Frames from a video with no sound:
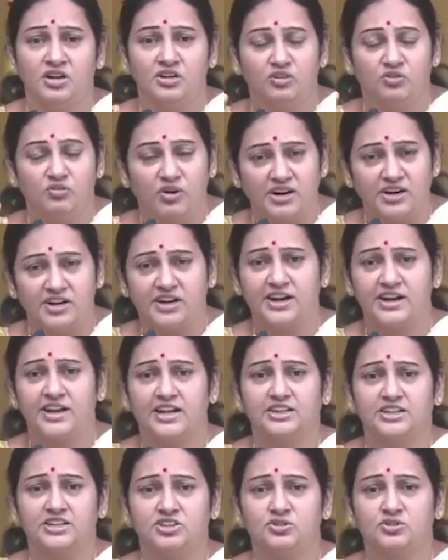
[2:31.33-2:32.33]
నువ్వు
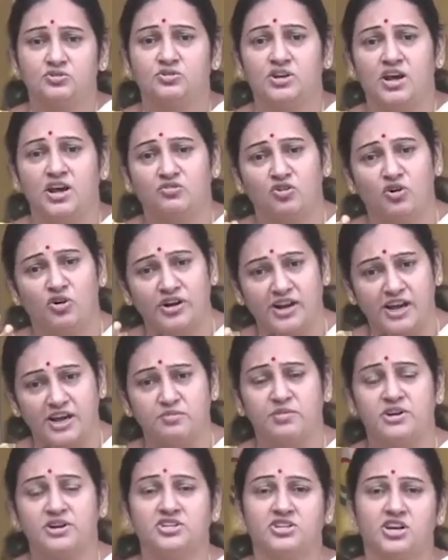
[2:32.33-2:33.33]
వడ్రాణాలు తీసుకున్నావో
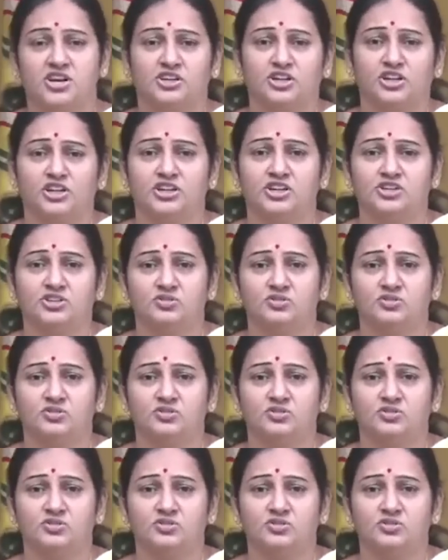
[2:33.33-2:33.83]
డైమండ్ సెట్టులు